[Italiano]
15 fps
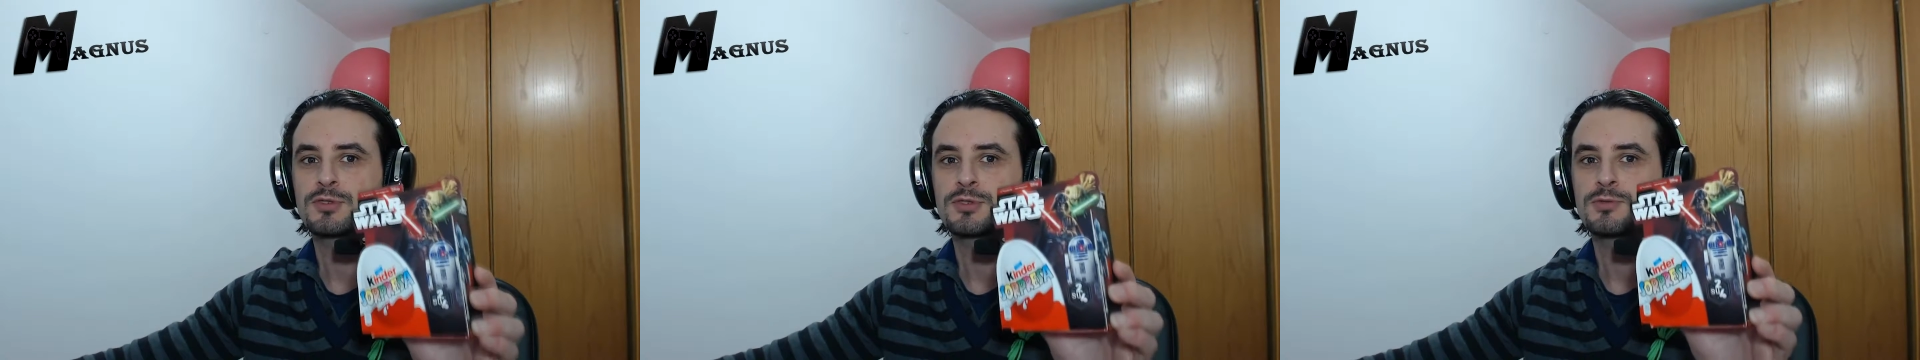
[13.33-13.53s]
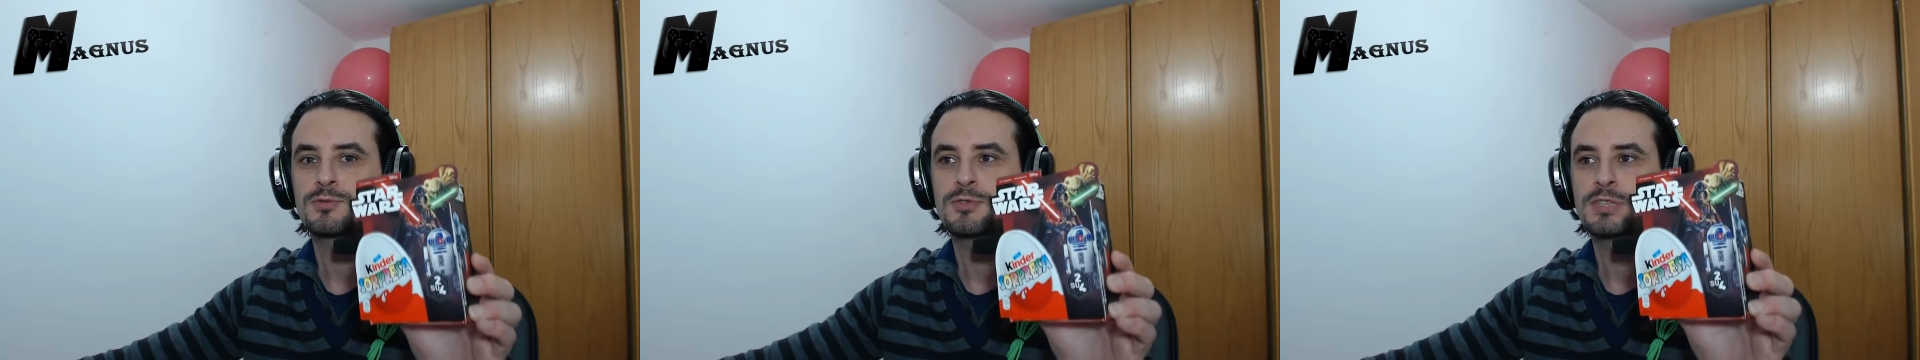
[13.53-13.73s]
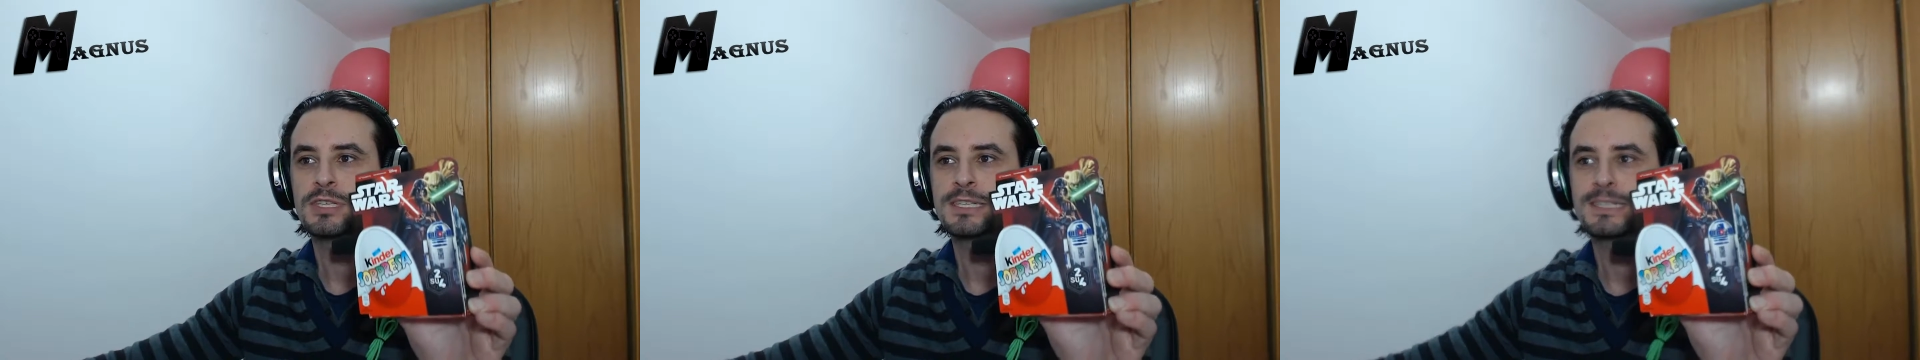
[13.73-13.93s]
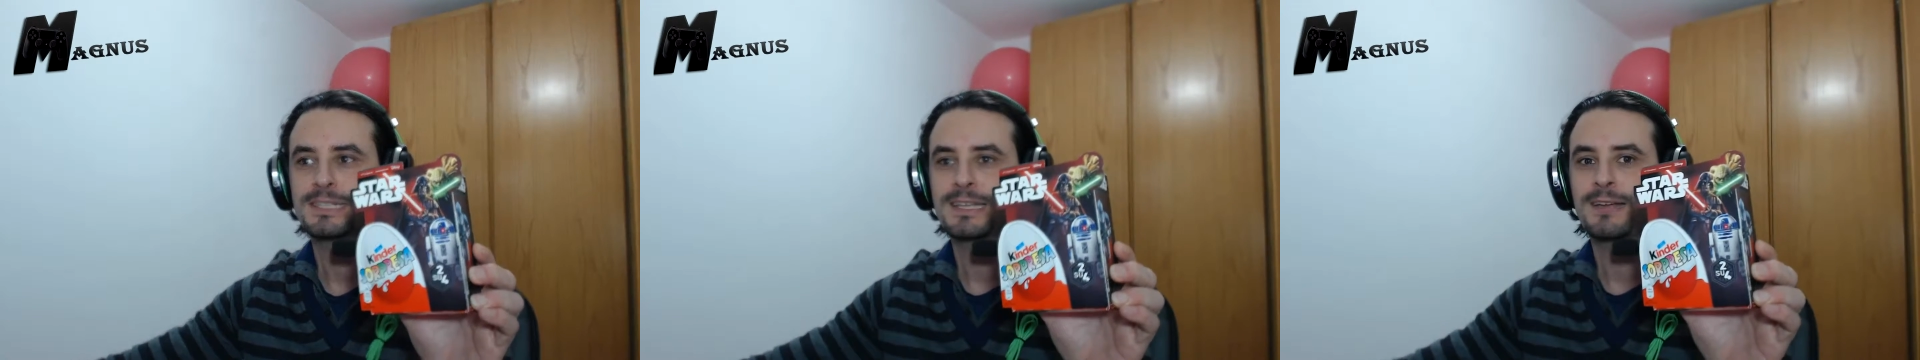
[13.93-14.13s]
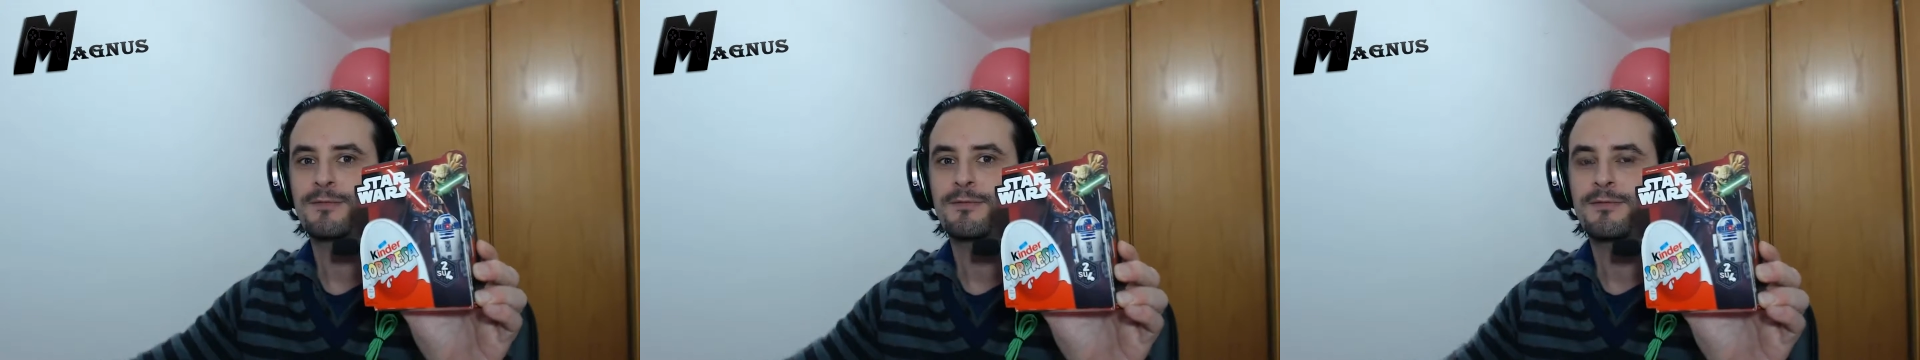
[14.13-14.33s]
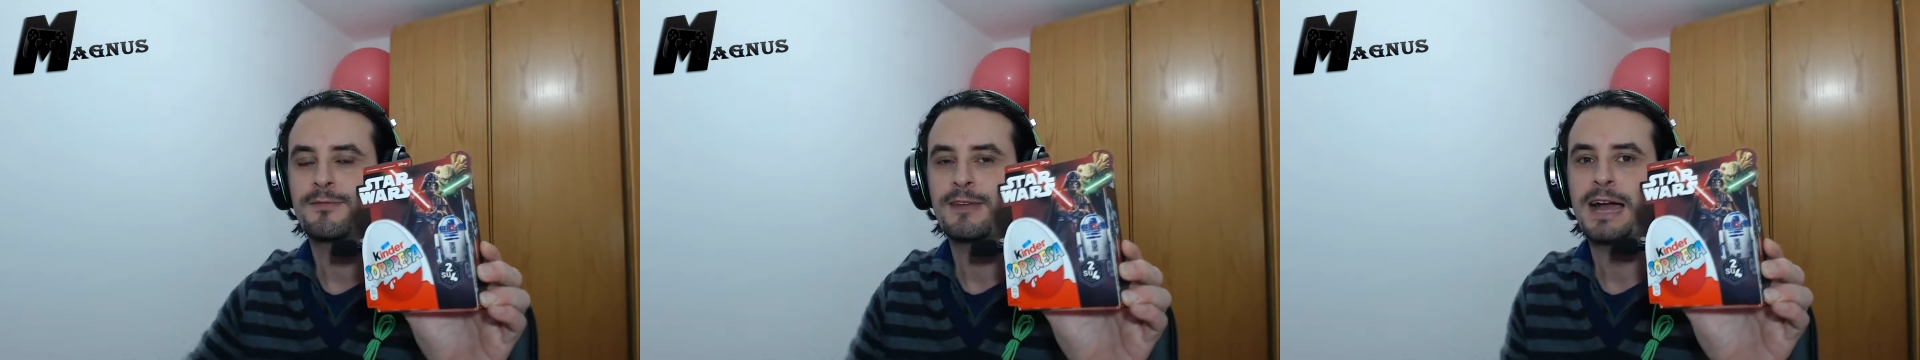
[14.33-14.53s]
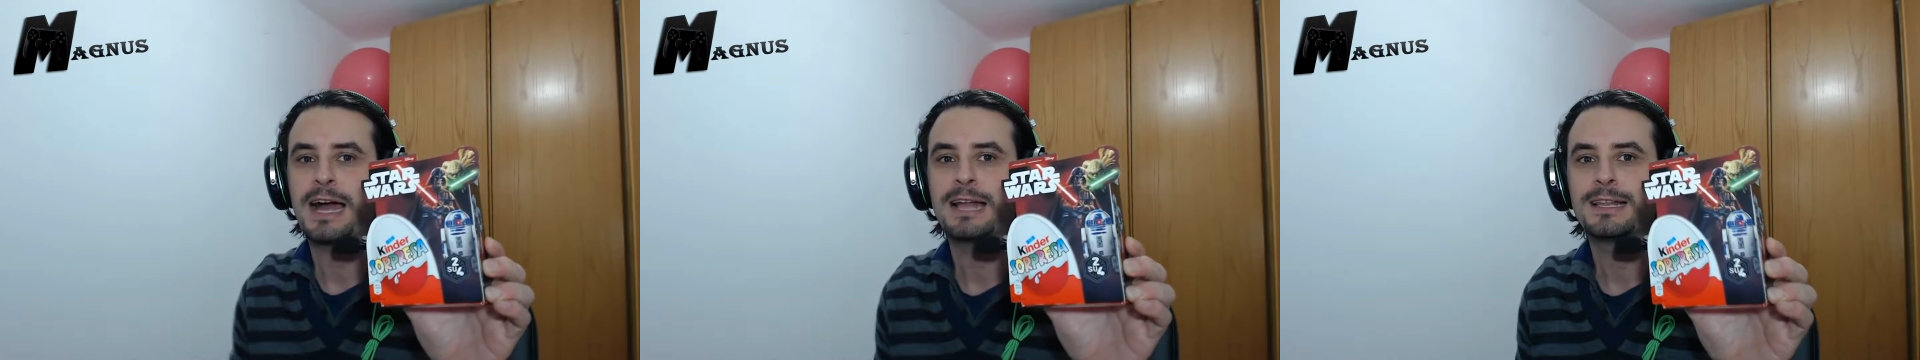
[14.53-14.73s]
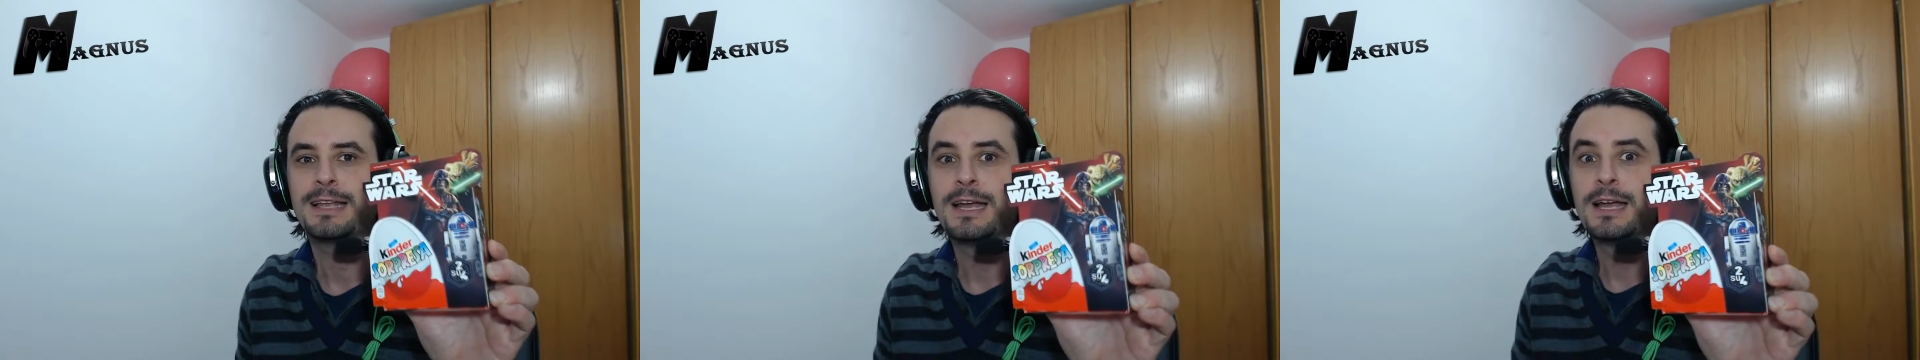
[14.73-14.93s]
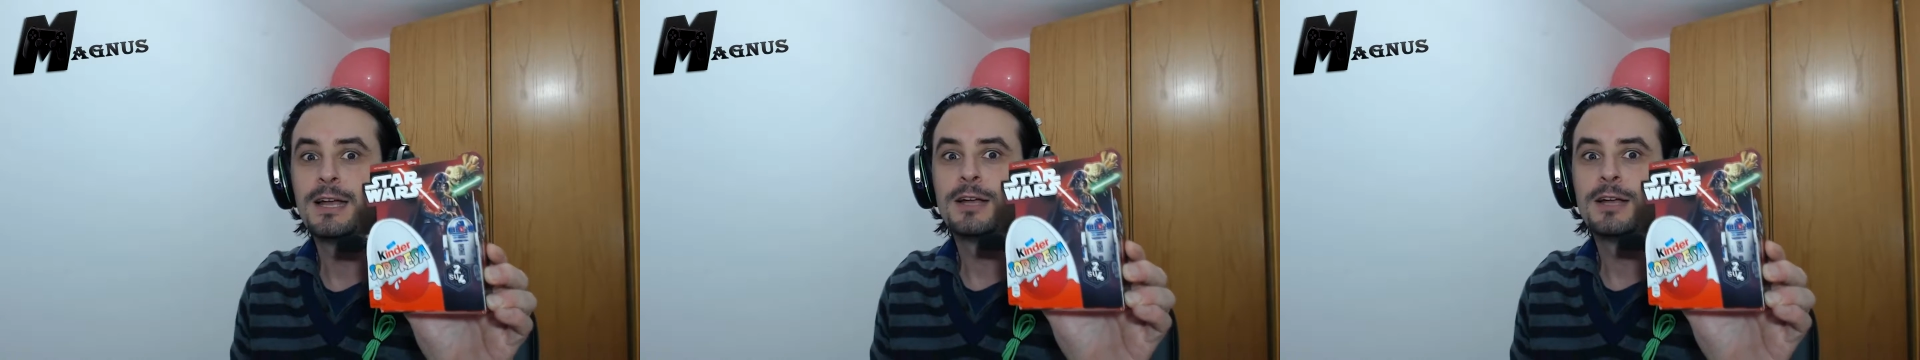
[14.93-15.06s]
sugli scaffali